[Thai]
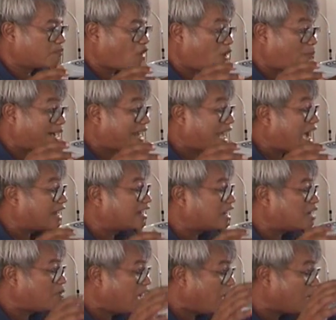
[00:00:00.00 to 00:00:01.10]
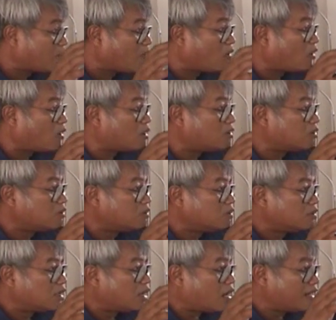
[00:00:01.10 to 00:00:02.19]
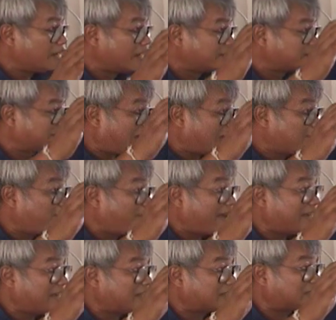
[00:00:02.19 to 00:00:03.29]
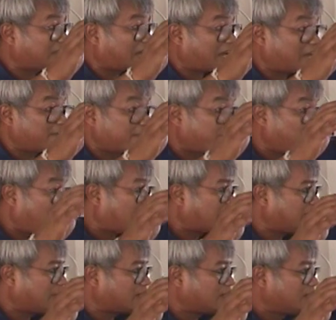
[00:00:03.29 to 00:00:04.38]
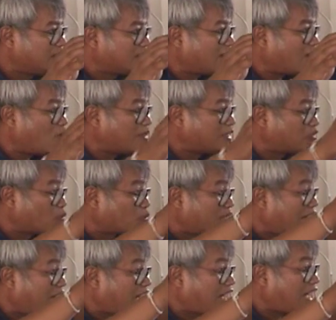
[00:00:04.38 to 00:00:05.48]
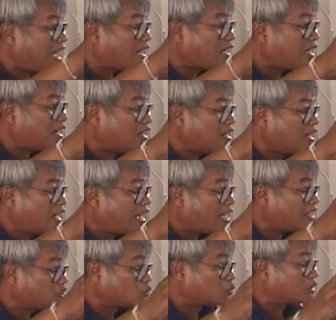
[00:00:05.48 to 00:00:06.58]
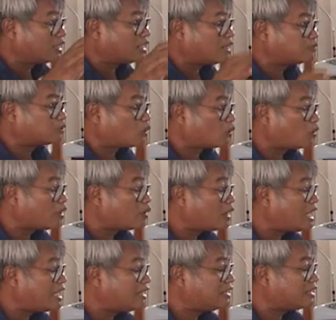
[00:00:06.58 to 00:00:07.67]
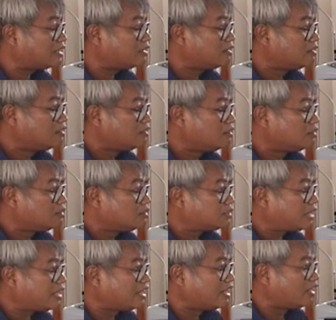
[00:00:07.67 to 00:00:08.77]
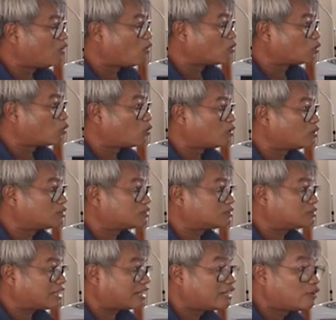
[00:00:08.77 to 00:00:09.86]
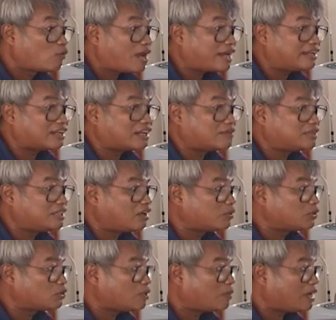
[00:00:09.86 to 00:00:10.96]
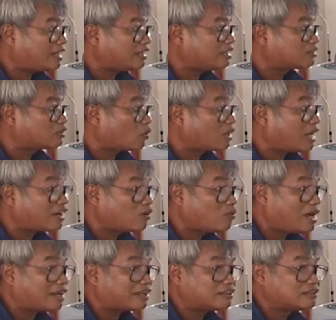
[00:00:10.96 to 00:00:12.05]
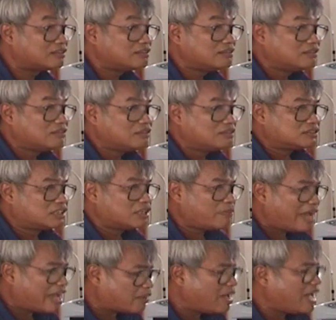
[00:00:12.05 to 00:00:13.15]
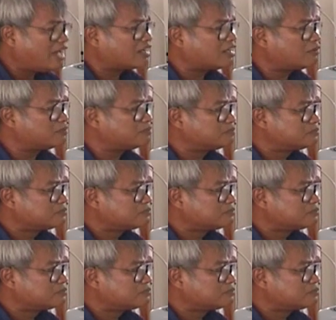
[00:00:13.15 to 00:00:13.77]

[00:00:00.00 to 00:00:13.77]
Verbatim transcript: บ่อบาดาลนนะครับห้าบ่อ แล้วก็เดินสายไฟจากการไฟฟ้าเนี่ยเข้าไปสู่นาห้าห้าจุดนะครับสองร้อยกว่าไร่เนี่ยใช้เงินลงทุนจากเงินวัดนะครับ ที่เราไปช่วยพระเนี่ยสองล้านกว่าบาท ซึ่งแพงมากครับ